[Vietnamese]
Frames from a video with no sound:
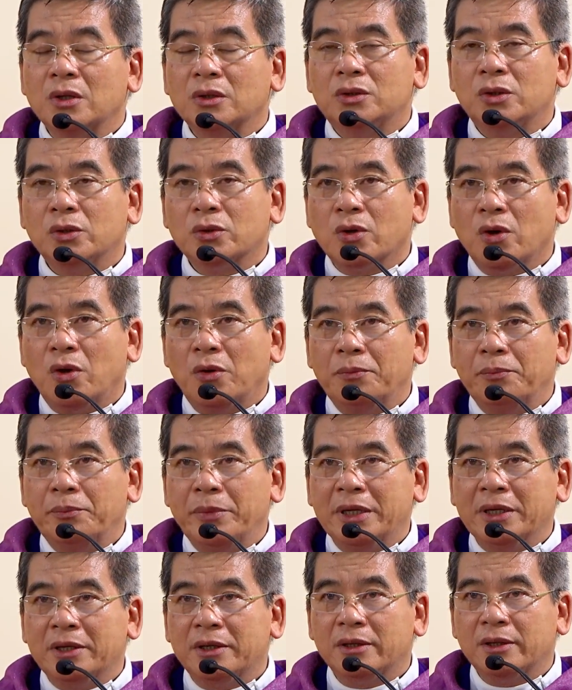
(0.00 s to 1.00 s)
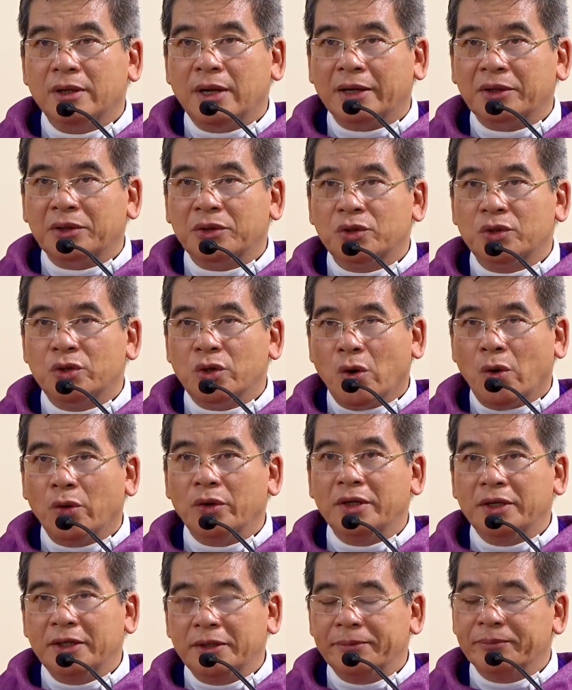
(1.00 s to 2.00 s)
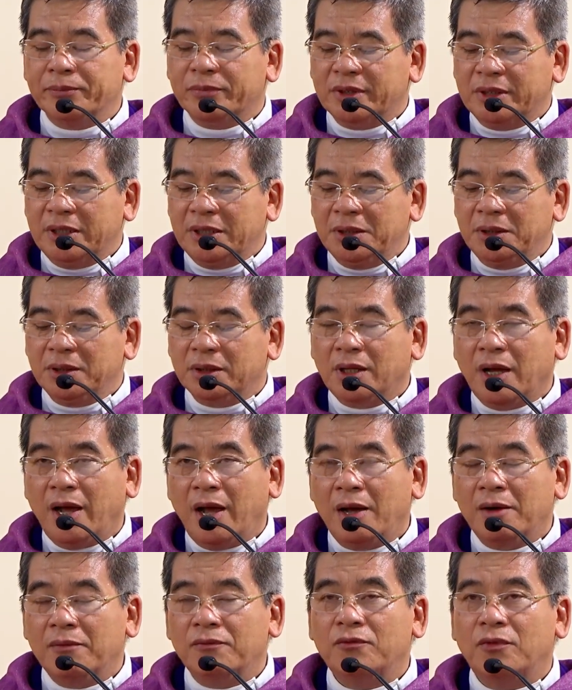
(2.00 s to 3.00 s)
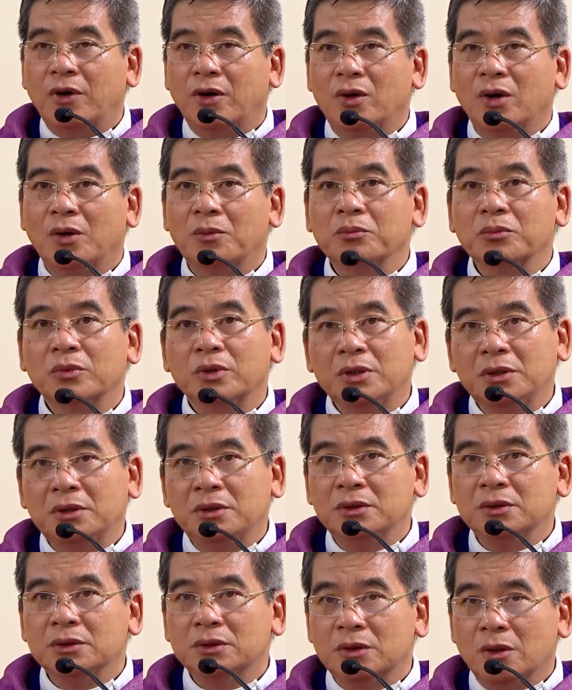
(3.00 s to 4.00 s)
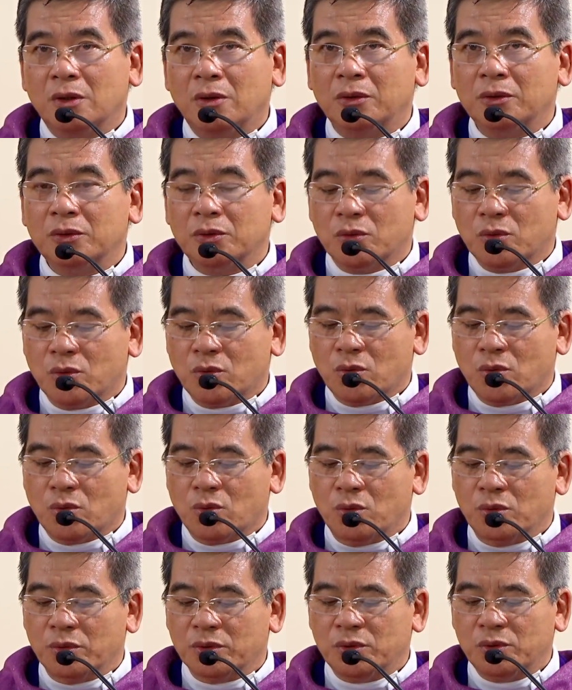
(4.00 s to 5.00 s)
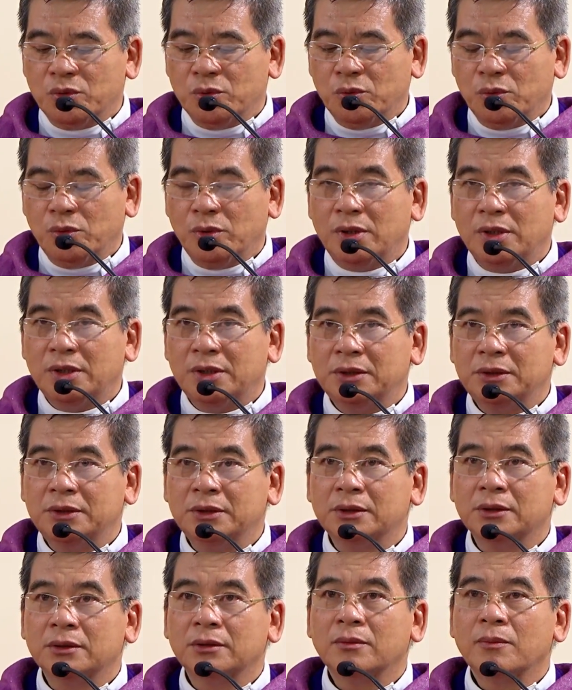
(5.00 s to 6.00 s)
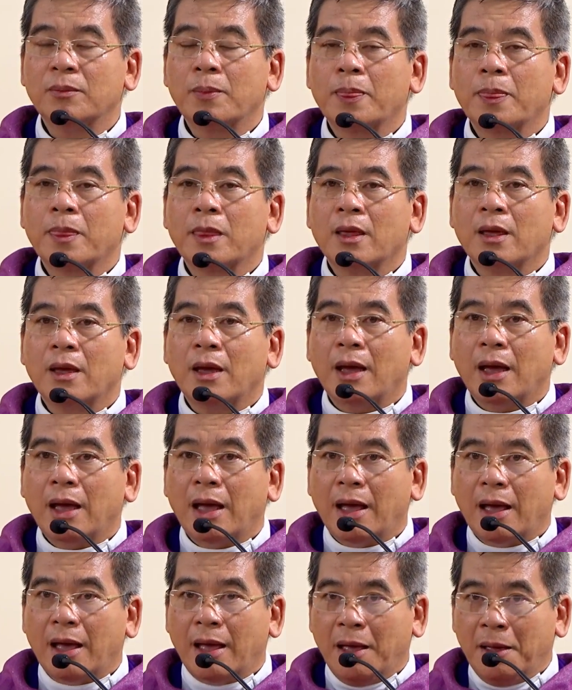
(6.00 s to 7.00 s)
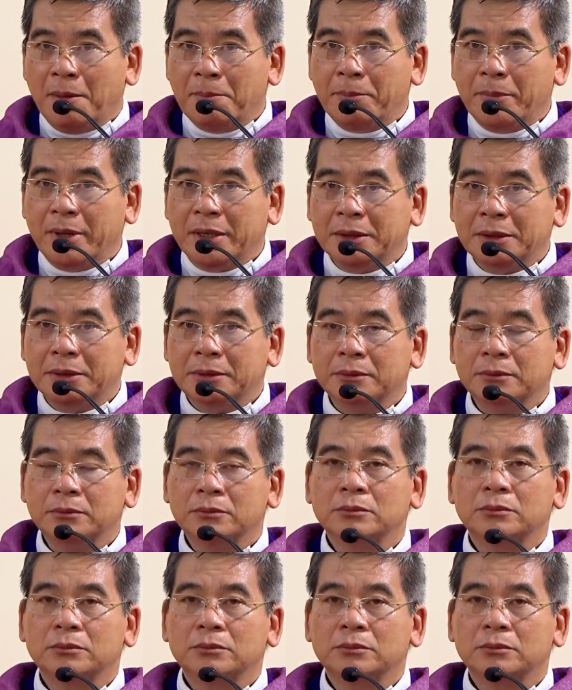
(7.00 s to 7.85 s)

cho con biết đặt trọn niềm tín thác vào lòng thương xót của Chúa hơn. Amen.